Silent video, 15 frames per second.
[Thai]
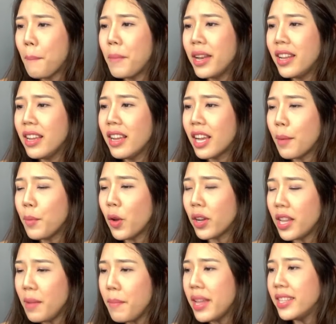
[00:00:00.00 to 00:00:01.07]
มันถึงกำหน
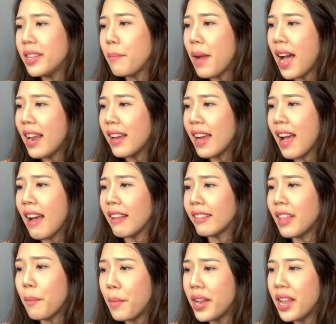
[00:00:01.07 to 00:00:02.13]
ดที่เมนจะมาแล้วค่ะ
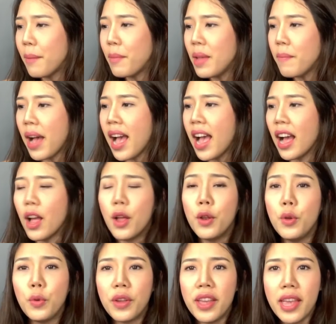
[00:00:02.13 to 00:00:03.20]
แต่มันยังไม่มา
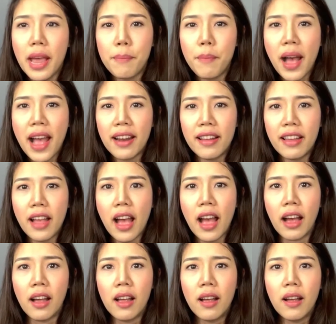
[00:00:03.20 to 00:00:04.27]
หนูเครียดมากเลยค่ะ